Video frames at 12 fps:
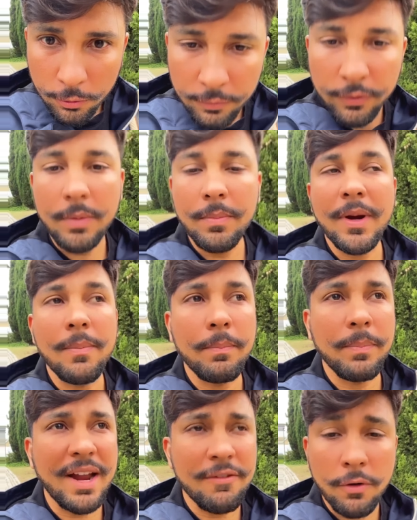vir
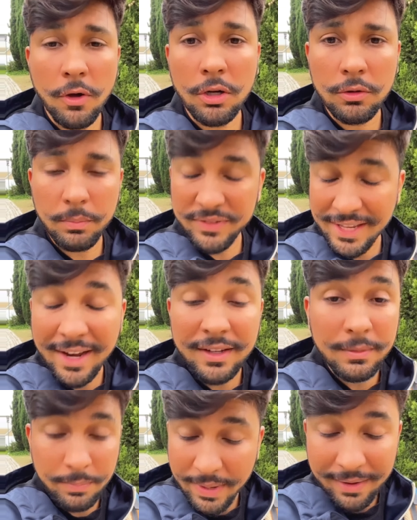para fora,
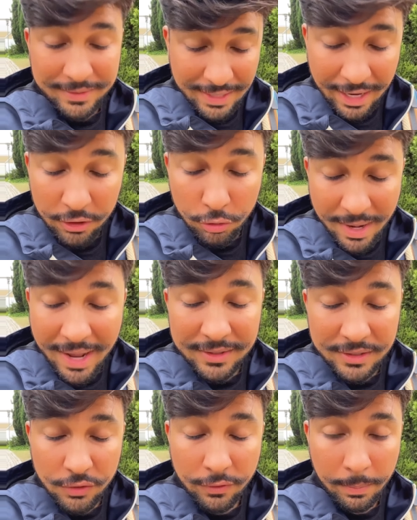sair, pra, sair do
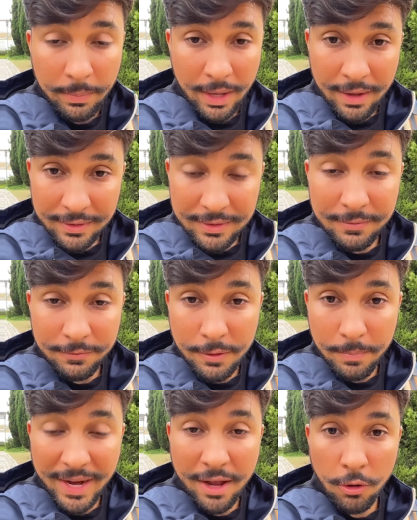Brasil,
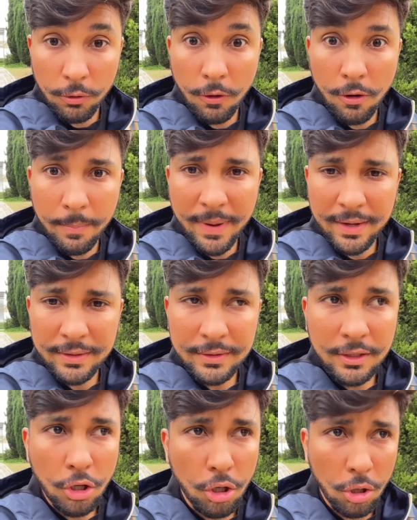vir para a Europa?
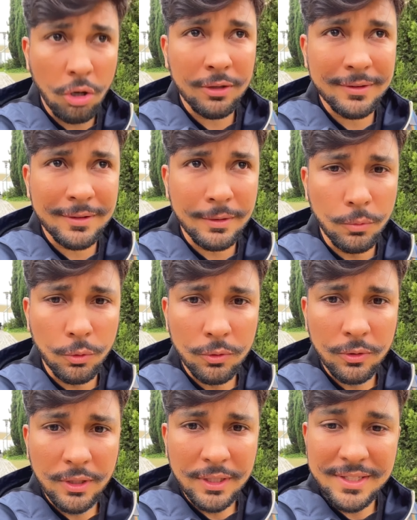
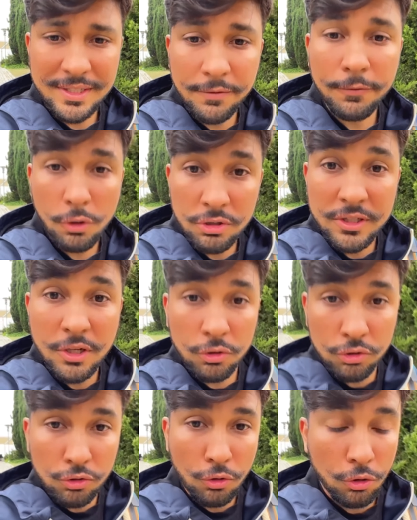Ótimo. Se for
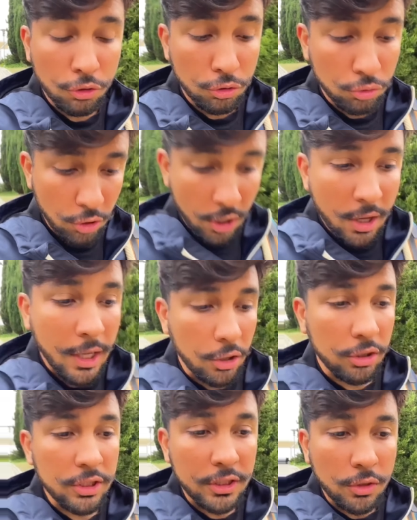seu sonho,
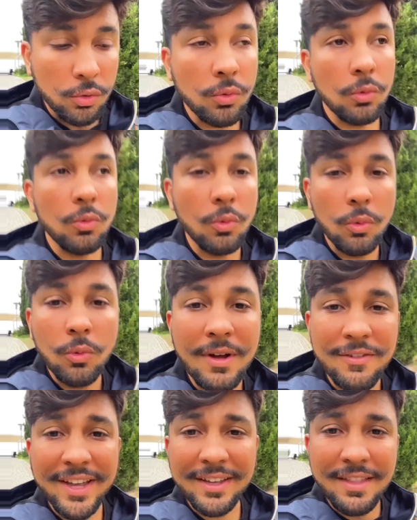eu lhe digo um,
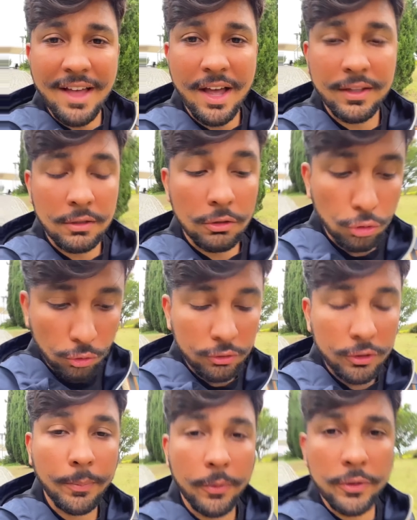uma verdade:
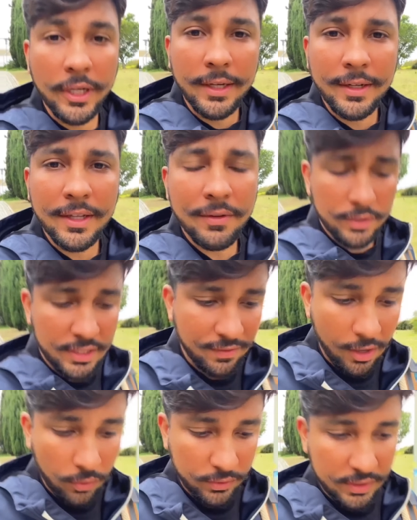lute por ele que
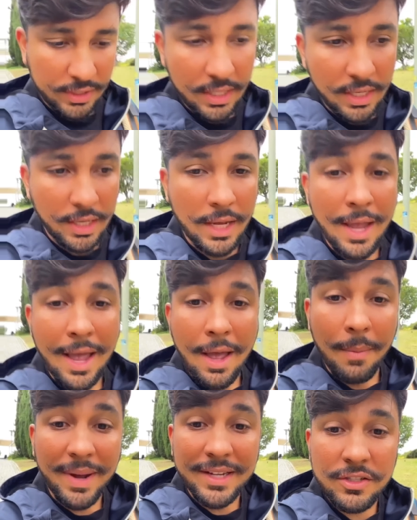você vai conseguir.
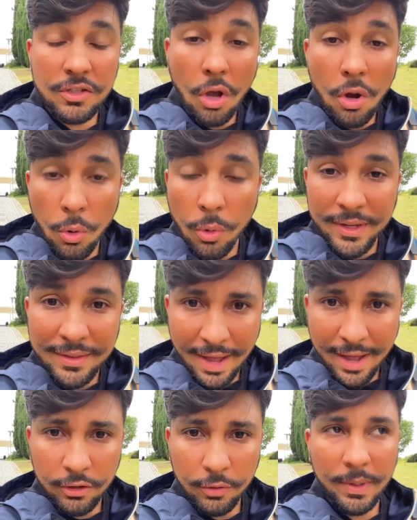Mas só
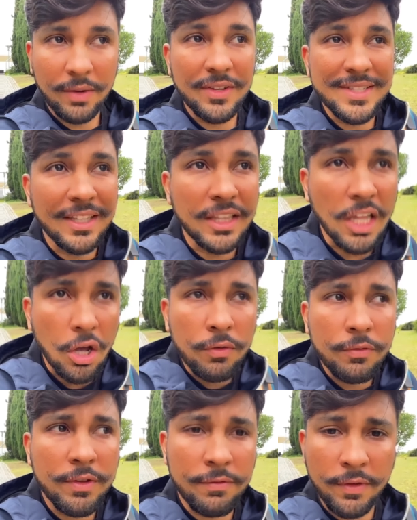cuidado para você
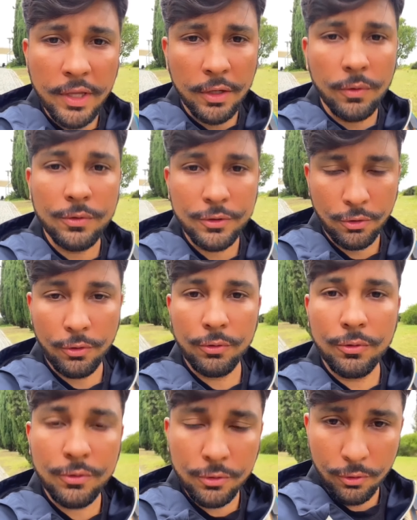não viver o
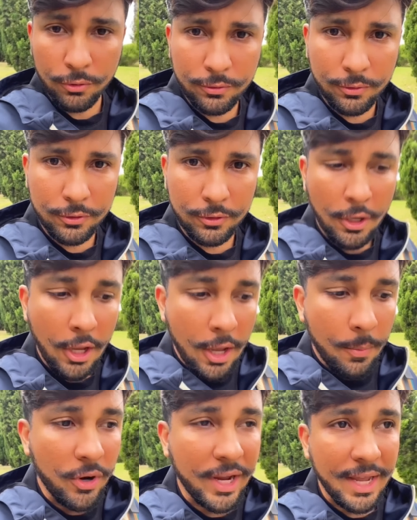sonho dos outros,
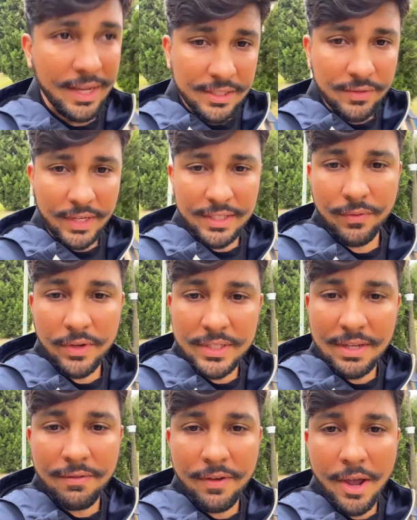porque às vezes
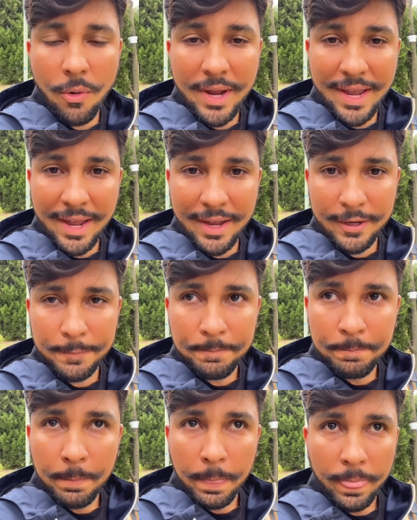você vê alguém
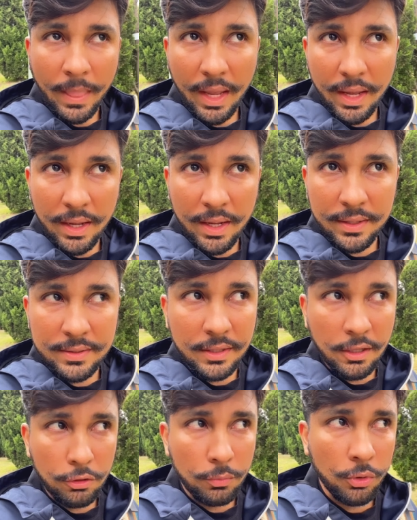uh,
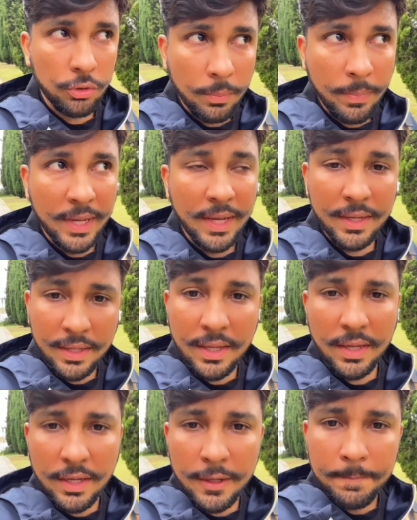se dando muito bem
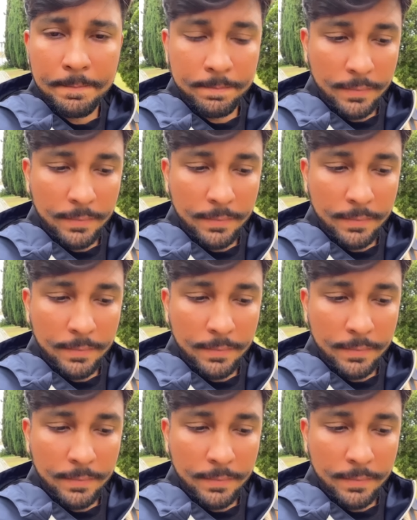aqui